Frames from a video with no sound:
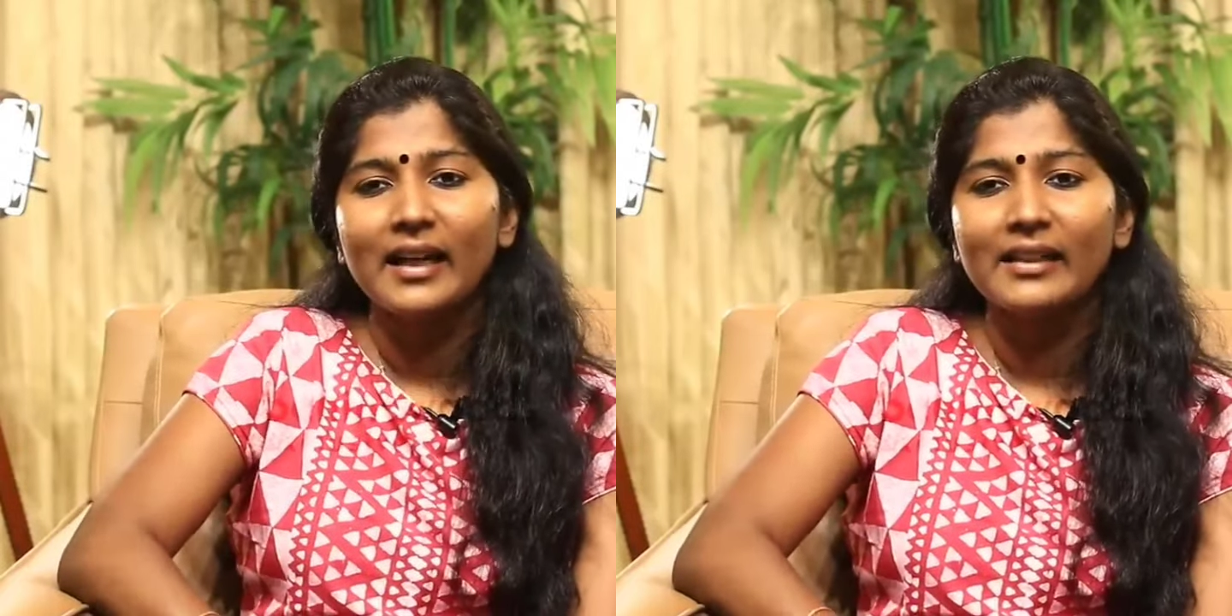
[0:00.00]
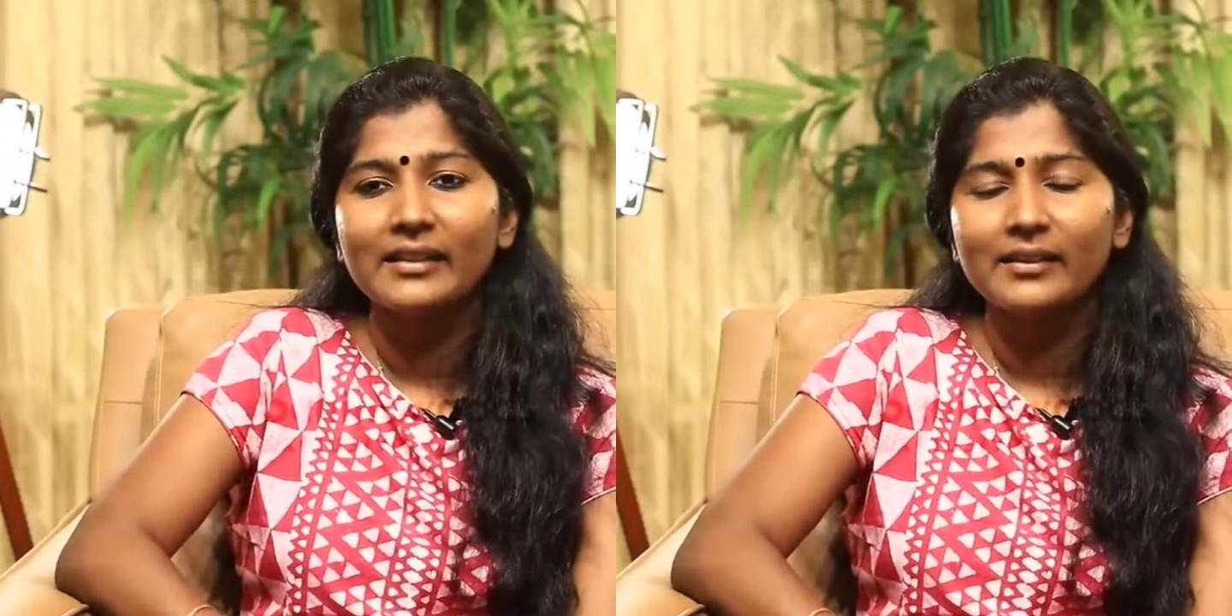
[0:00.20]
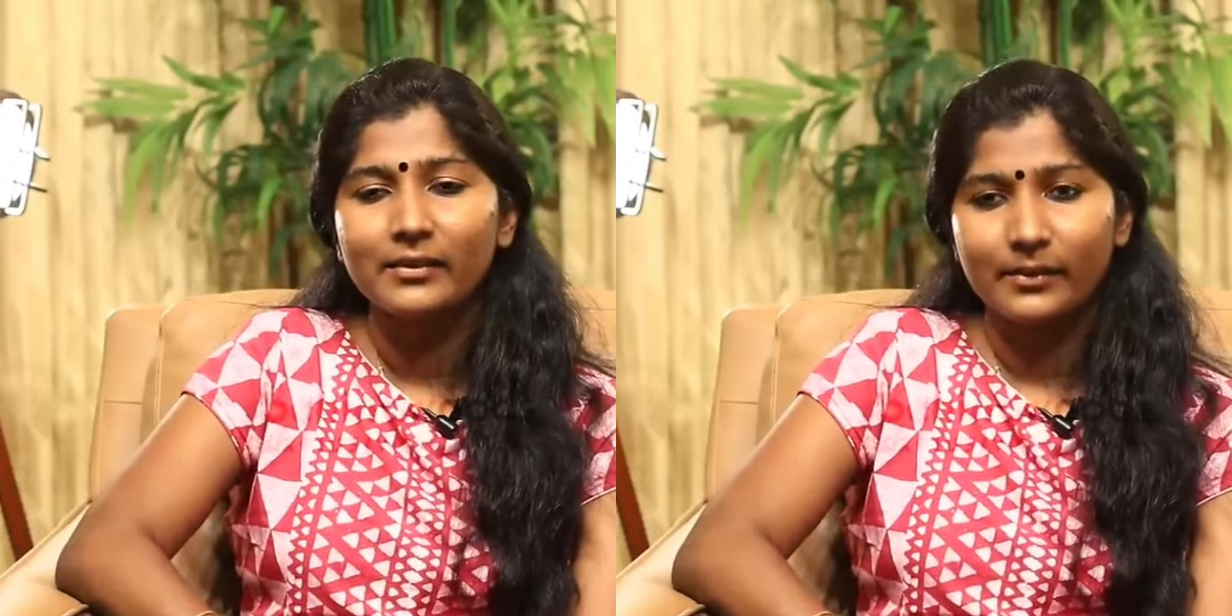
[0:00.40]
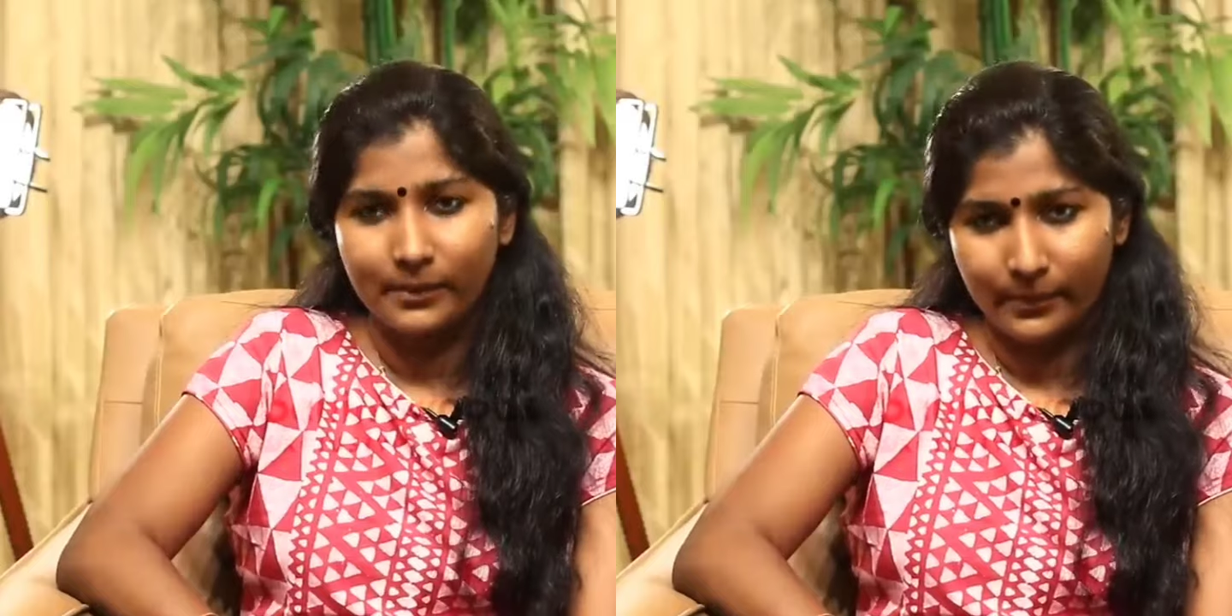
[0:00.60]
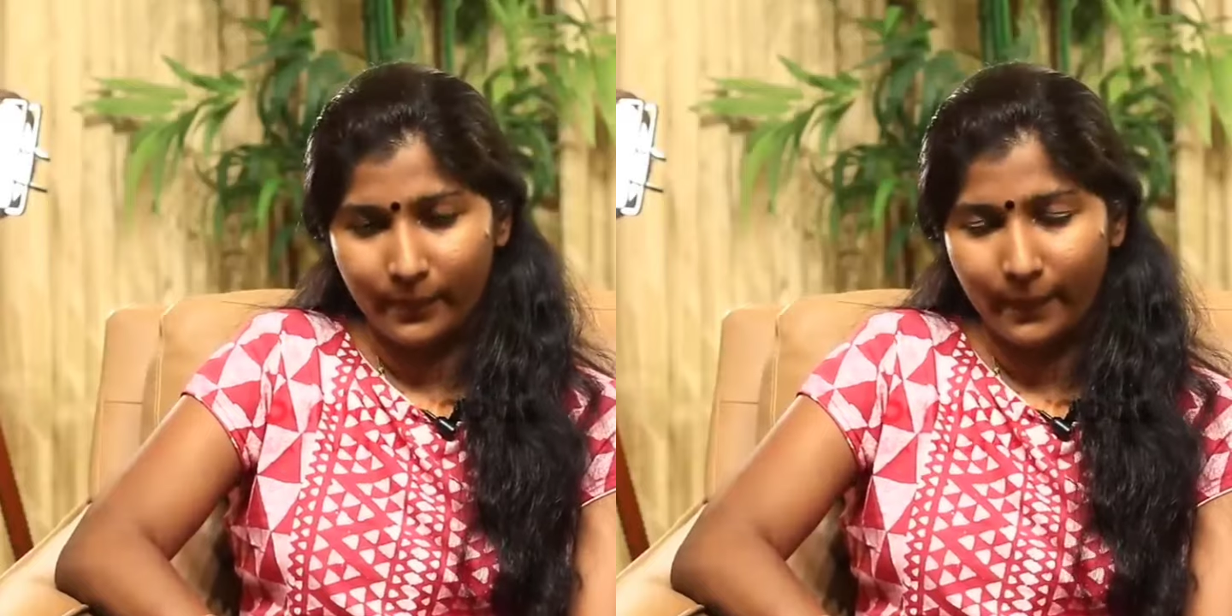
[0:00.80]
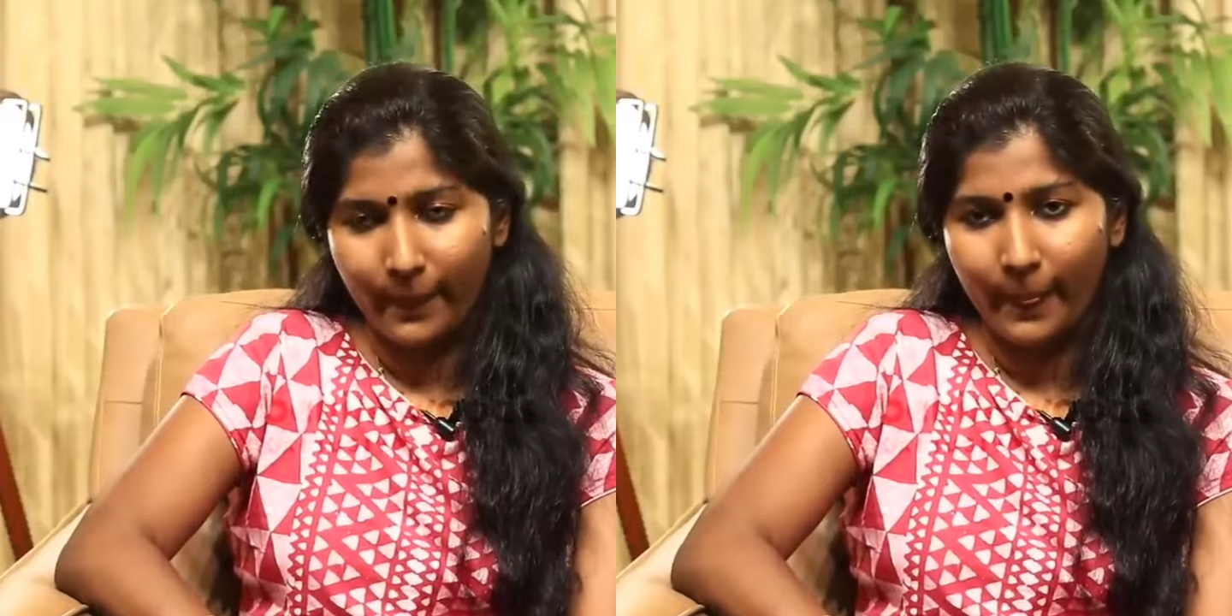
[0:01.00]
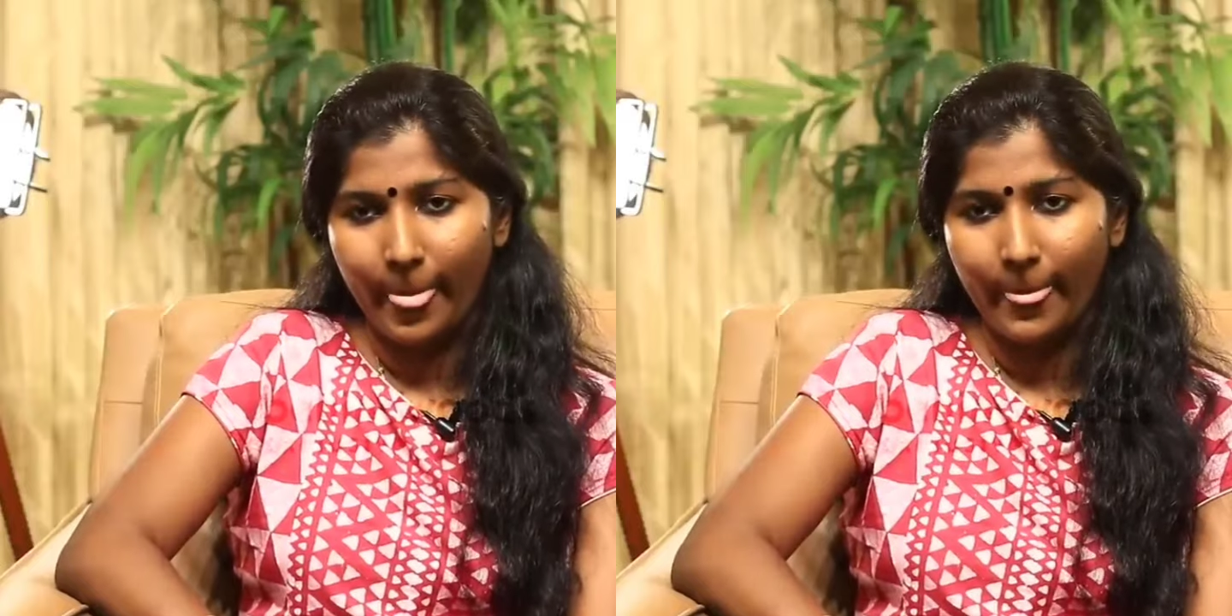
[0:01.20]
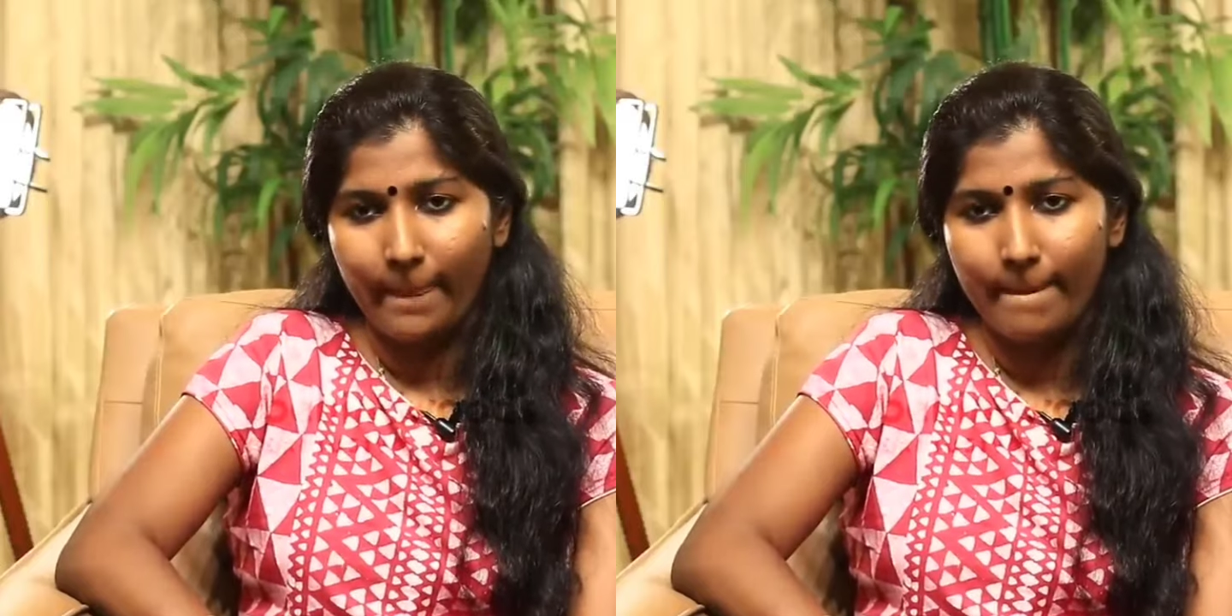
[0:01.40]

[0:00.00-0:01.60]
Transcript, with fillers: ஈவன் அது வின்டர் ஆர்